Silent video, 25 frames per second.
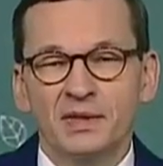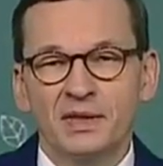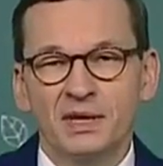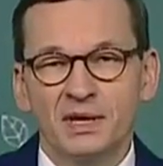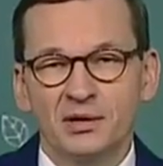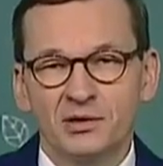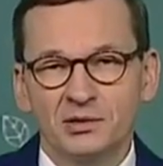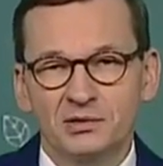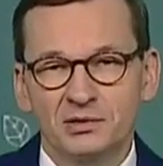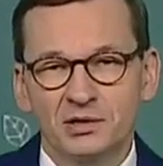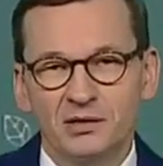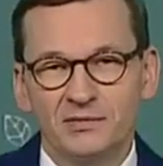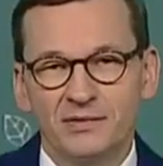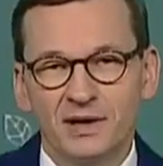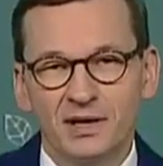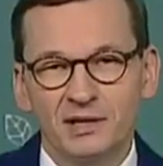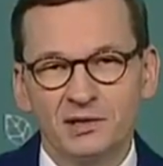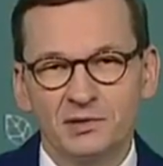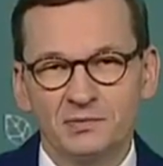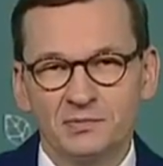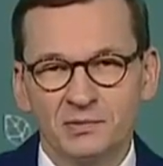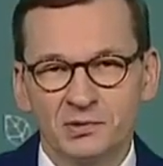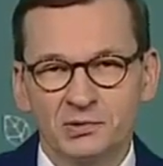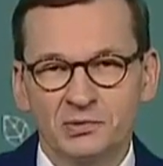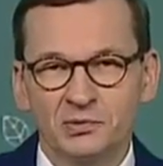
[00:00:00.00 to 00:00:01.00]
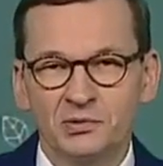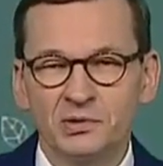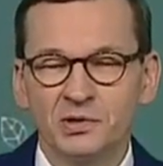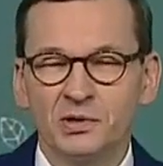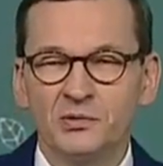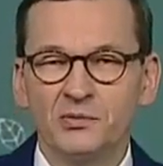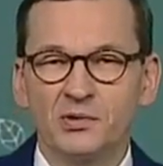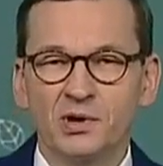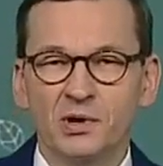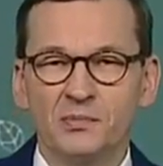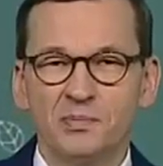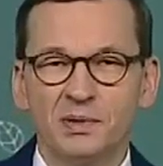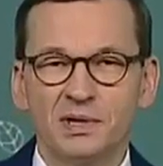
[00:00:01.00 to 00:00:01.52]
negocjowaliśmy z
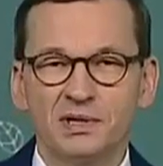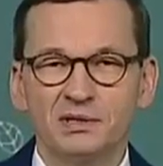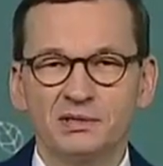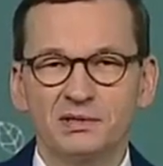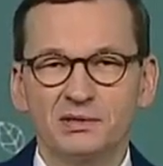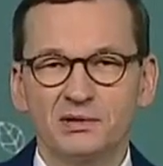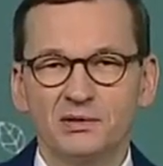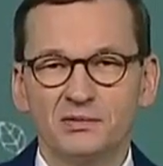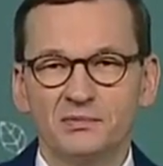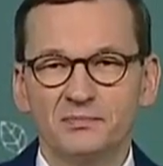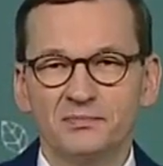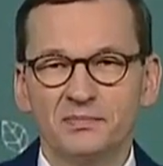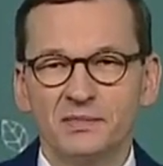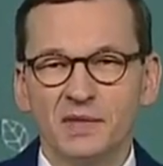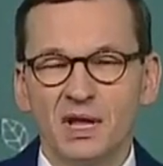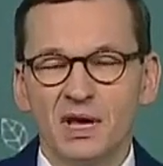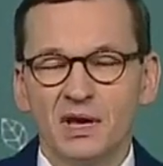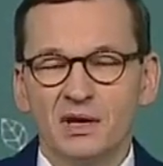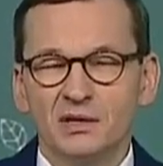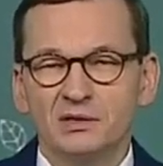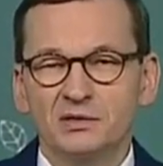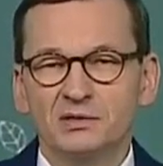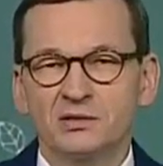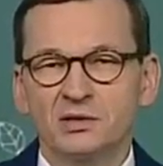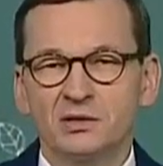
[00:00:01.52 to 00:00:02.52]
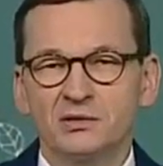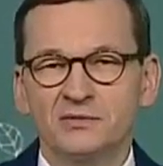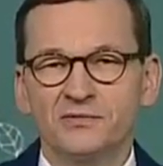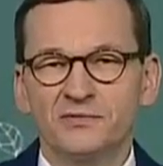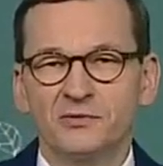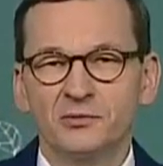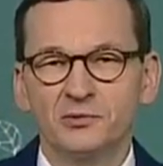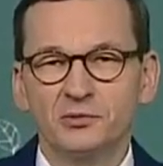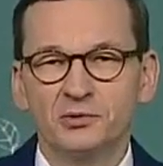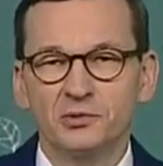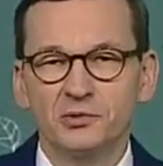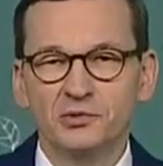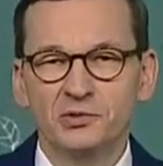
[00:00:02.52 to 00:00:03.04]
Unią Europejską, stąd
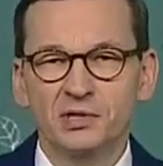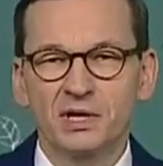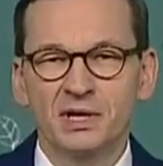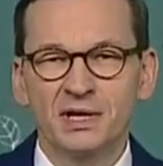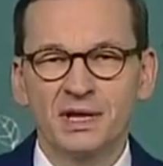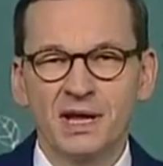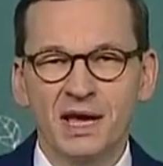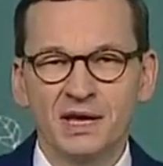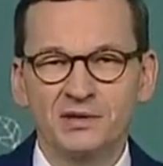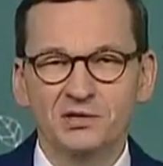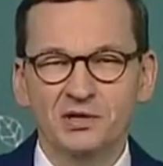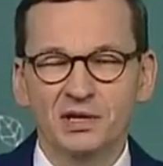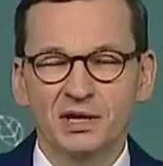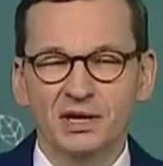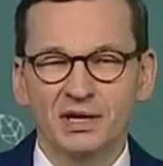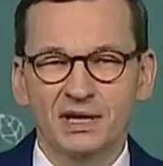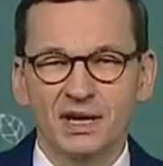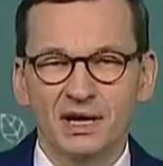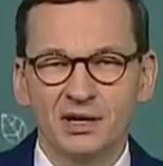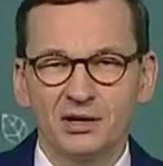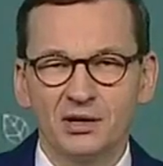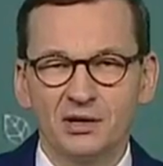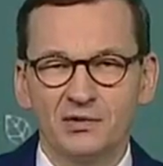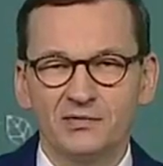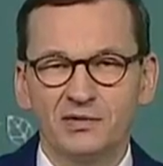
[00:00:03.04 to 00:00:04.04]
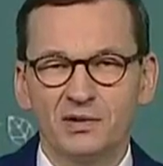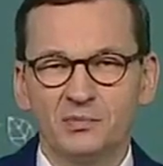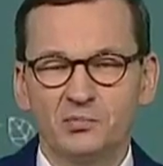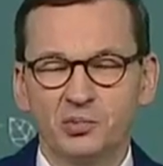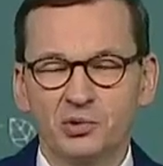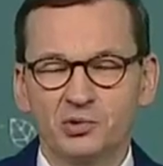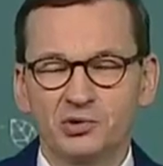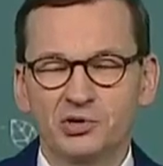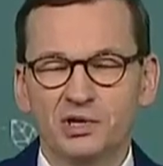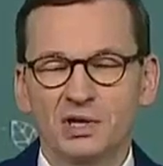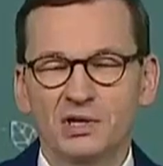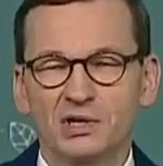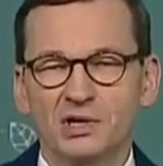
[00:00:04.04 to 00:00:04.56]
fundusze nasze, krajowe,
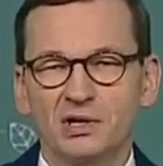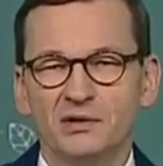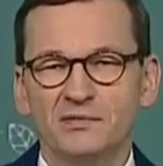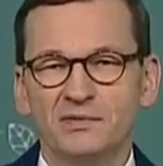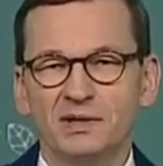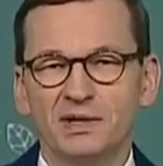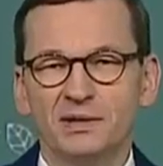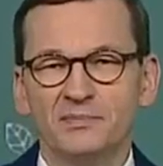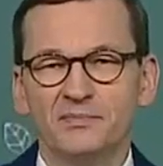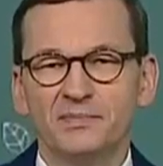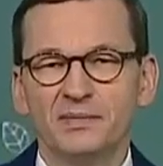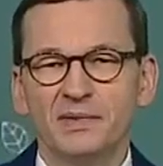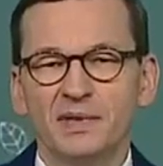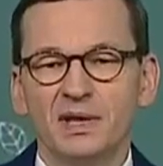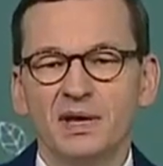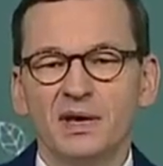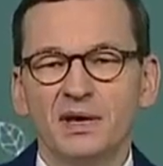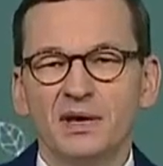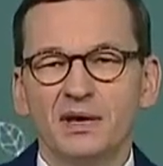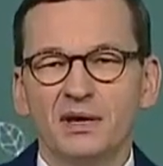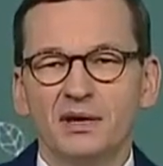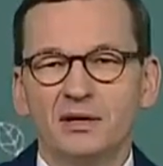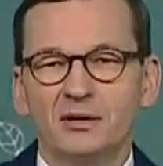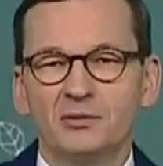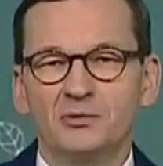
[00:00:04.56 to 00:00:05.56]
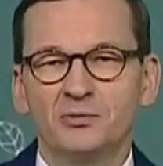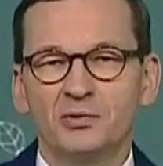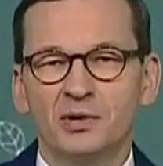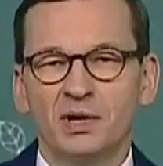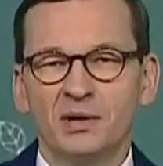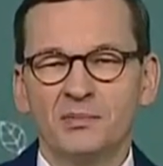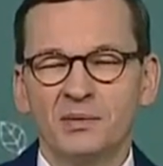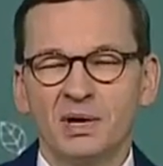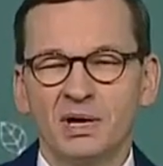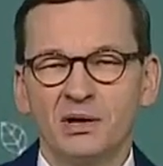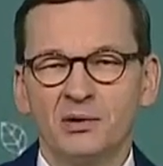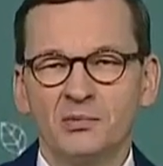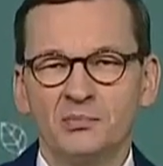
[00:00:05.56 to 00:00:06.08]
budżetowe,
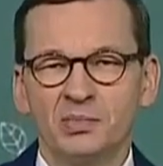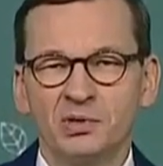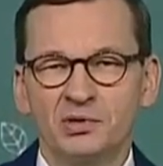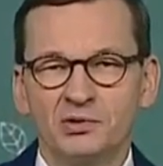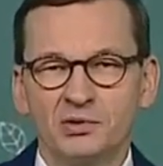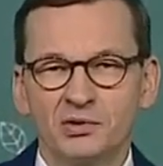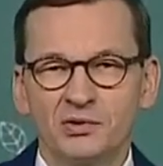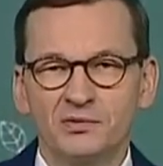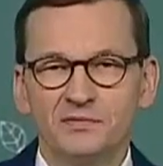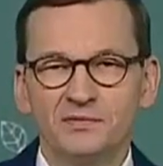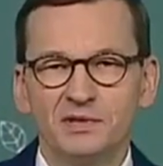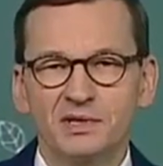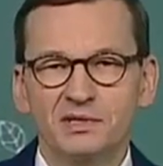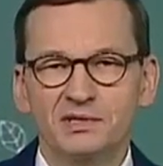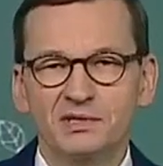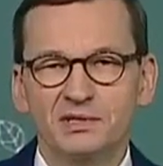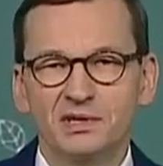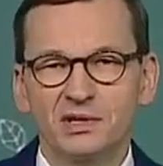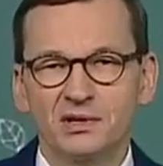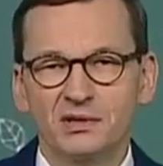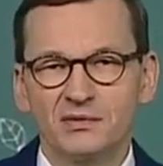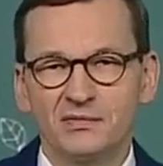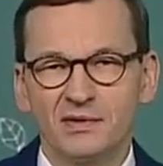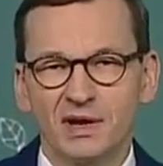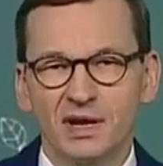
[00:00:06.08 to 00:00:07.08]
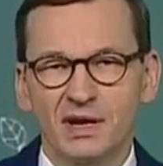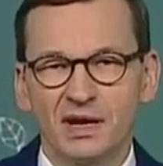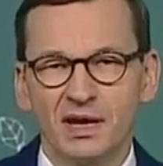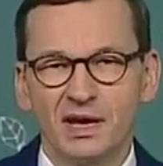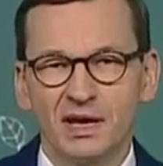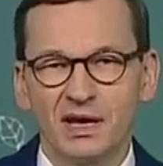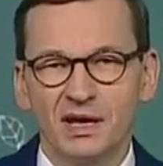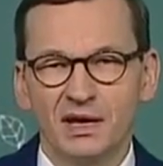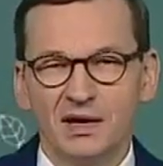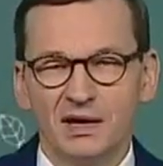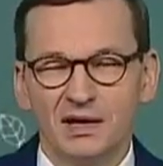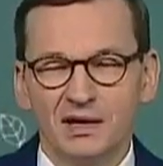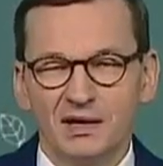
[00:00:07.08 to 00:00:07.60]
które mają być również
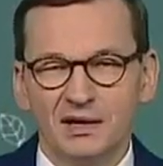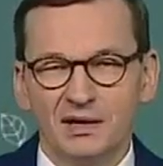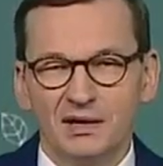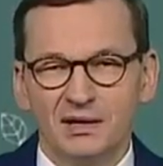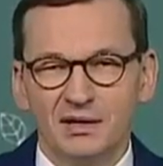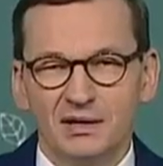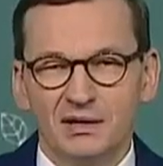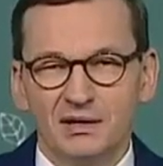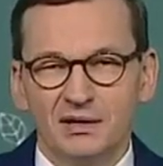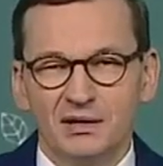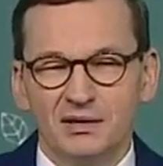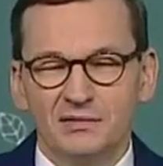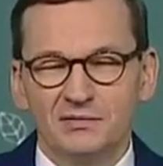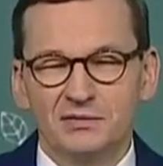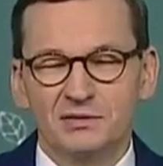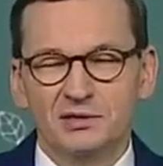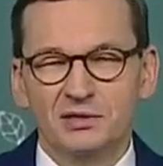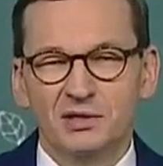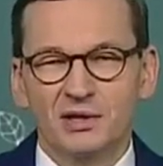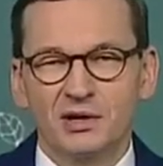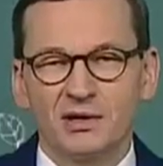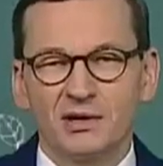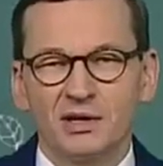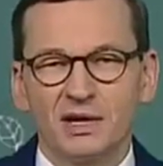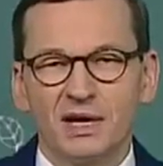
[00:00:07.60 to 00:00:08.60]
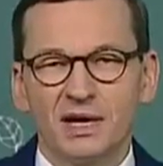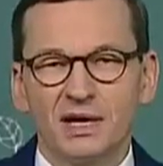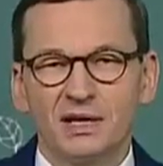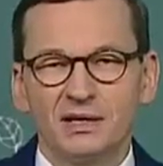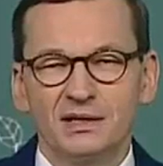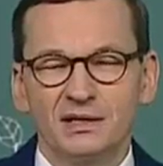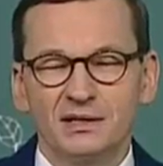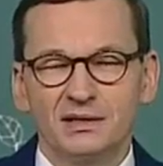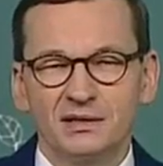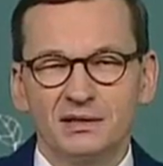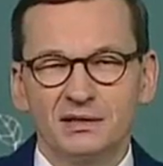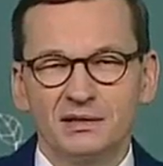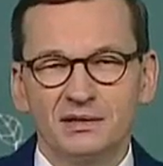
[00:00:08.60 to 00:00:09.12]
skierowane w stronę